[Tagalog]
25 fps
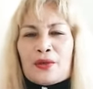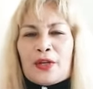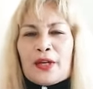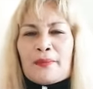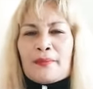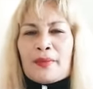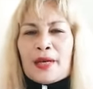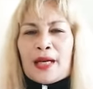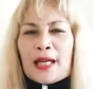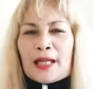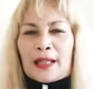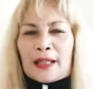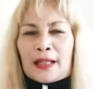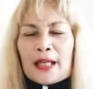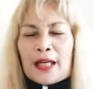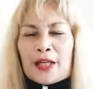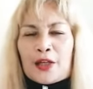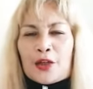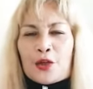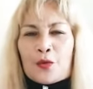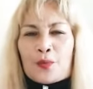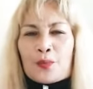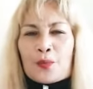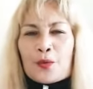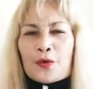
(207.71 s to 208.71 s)
na balatan
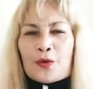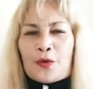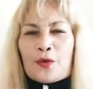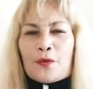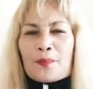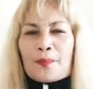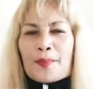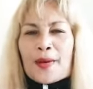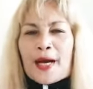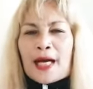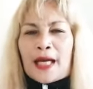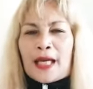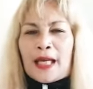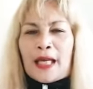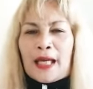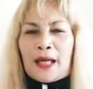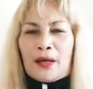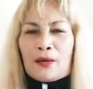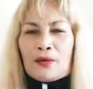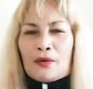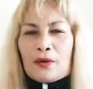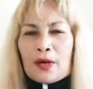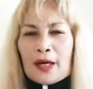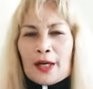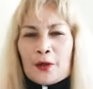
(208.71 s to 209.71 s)
nyo po yung pagi
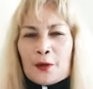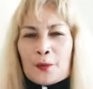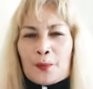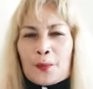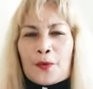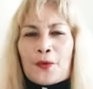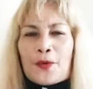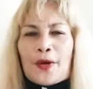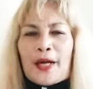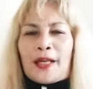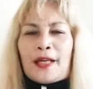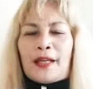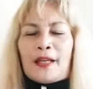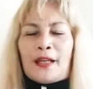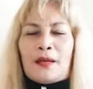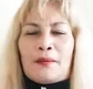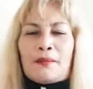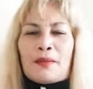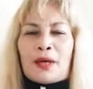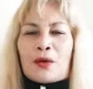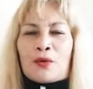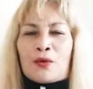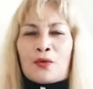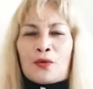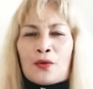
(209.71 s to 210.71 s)
kung kayo po ay hindi
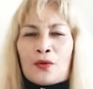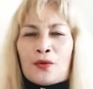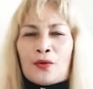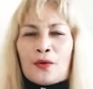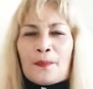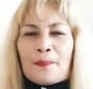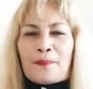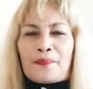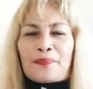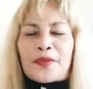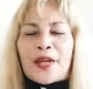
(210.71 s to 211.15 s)
marunong.